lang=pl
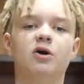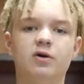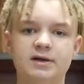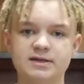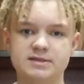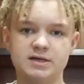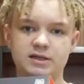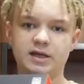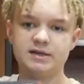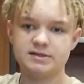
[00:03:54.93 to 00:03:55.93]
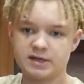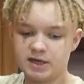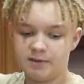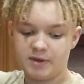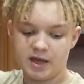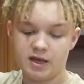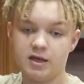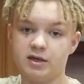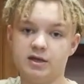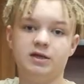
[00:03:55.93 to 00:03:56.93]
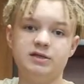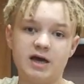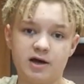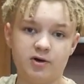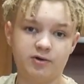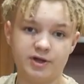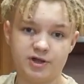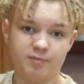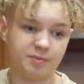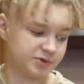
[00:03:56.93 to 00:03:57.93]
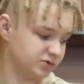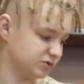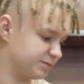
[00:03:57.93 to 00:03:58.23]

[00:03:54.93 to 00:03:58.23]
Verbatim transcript: oraz na Instagramie, y, jak one się po prostu